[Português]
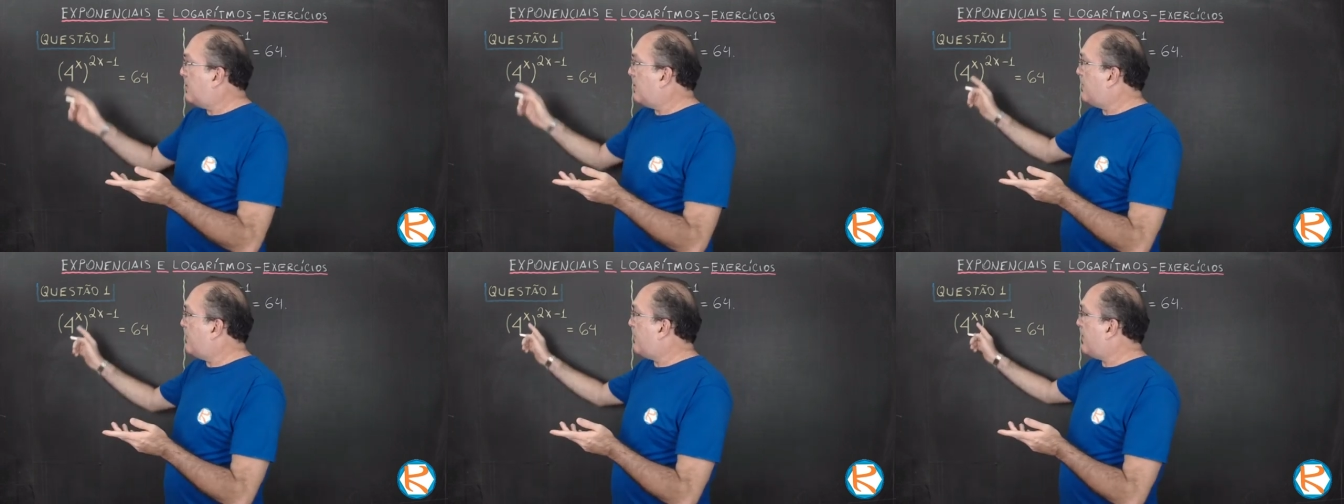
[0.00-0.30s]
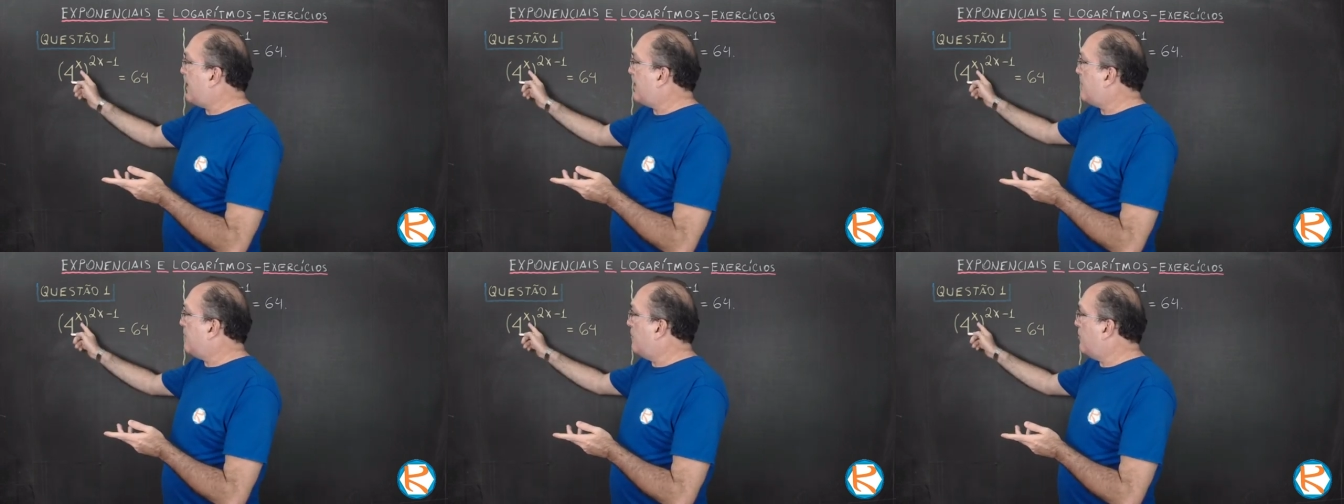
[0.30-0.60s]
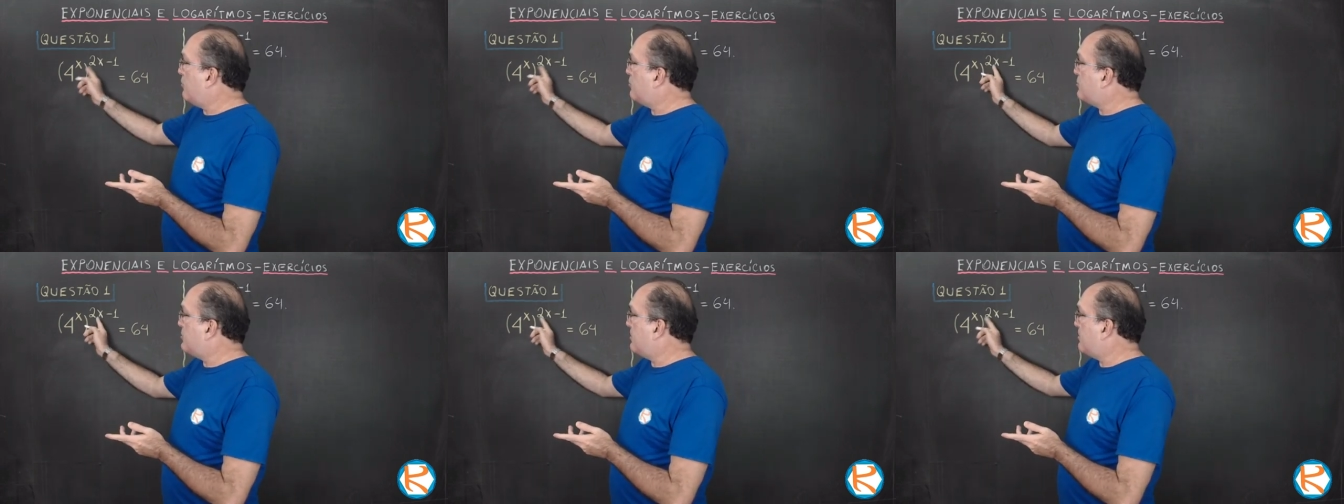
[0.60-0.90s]
e vai
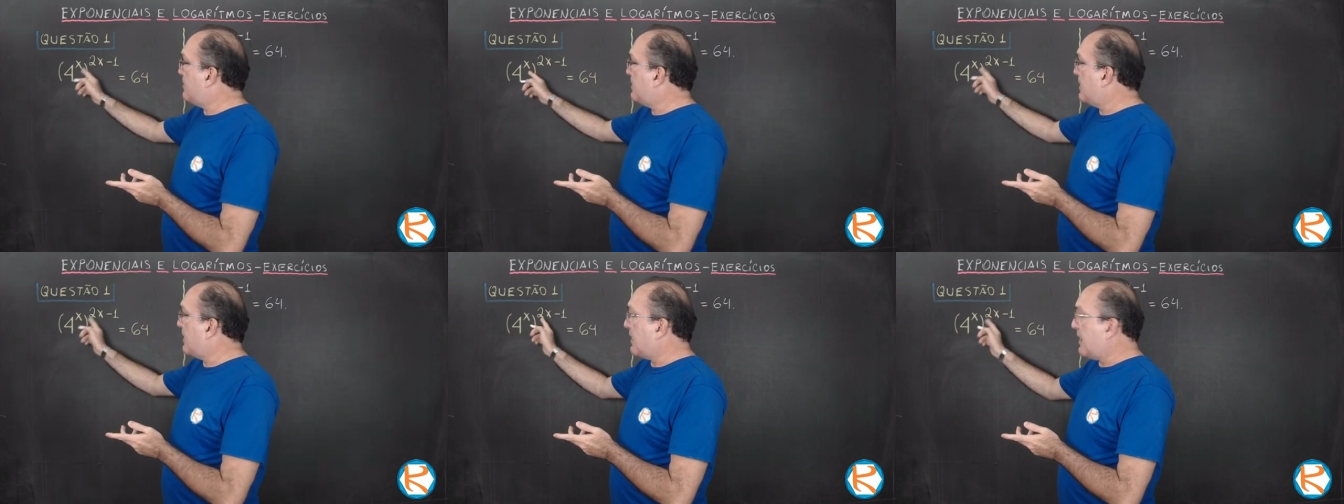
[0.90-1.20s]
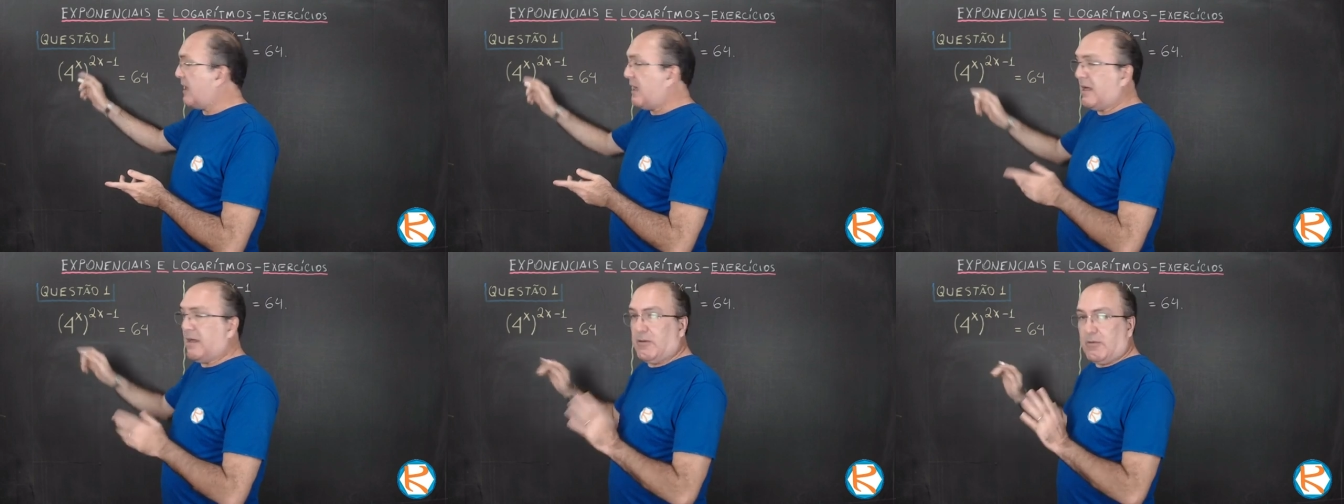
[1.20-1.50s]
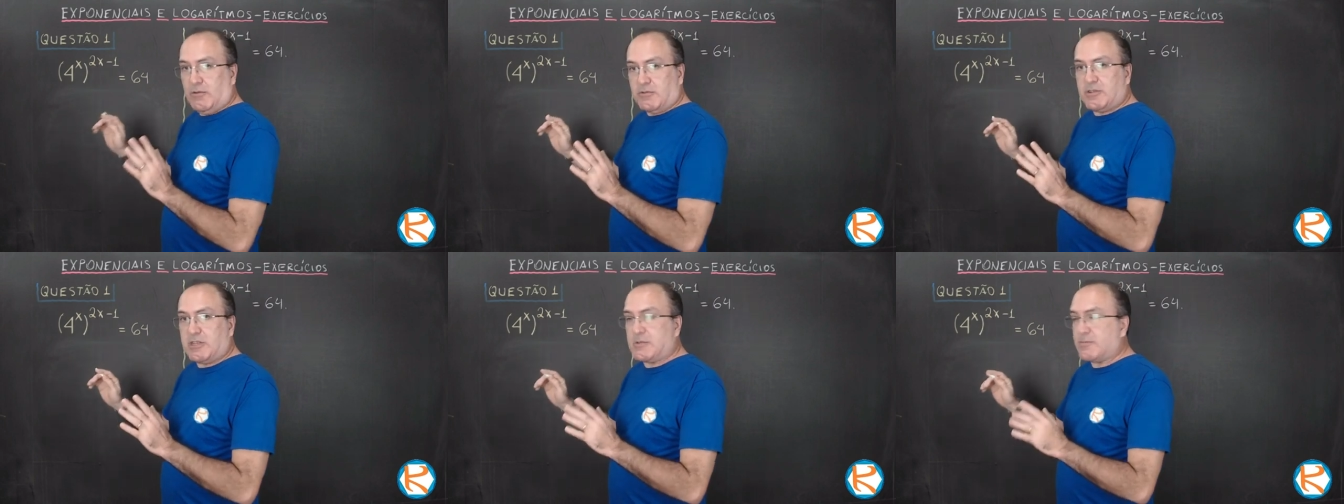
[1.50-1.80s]

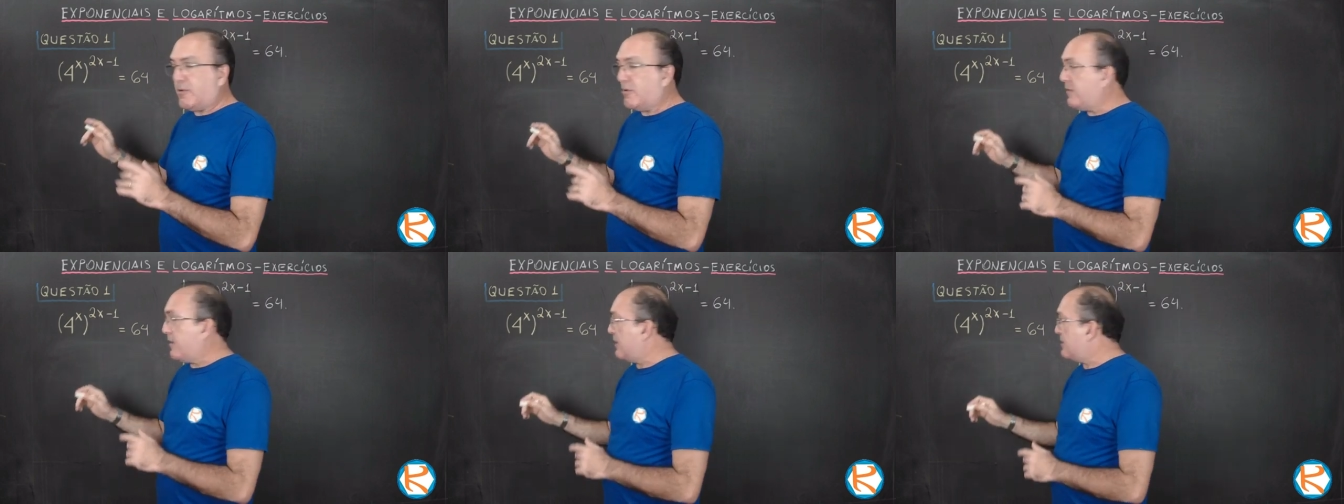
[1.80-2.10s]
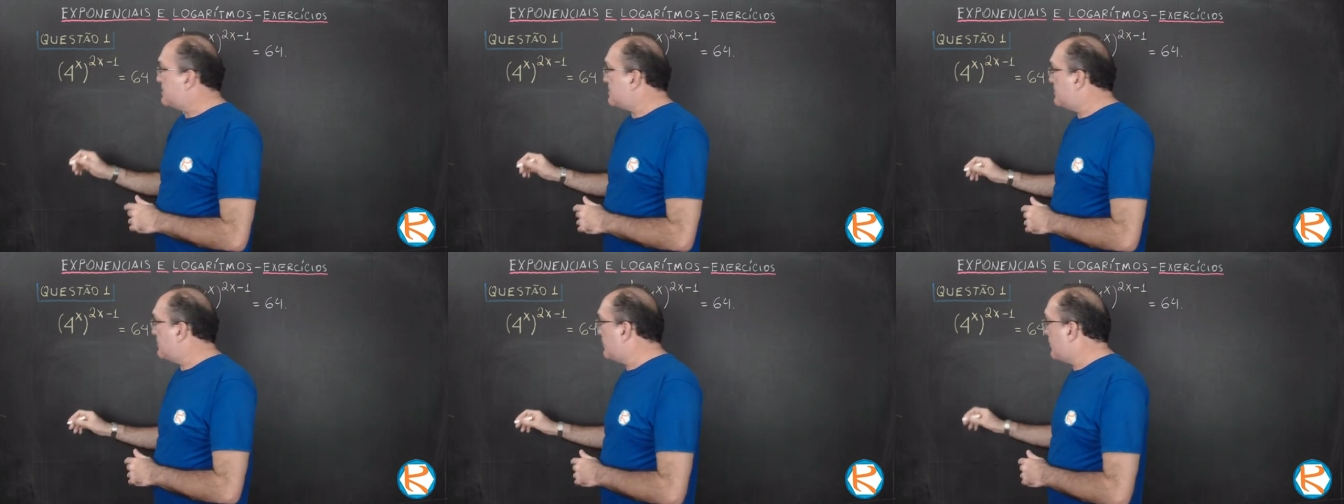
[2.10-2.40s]
multiplicar os expoentes.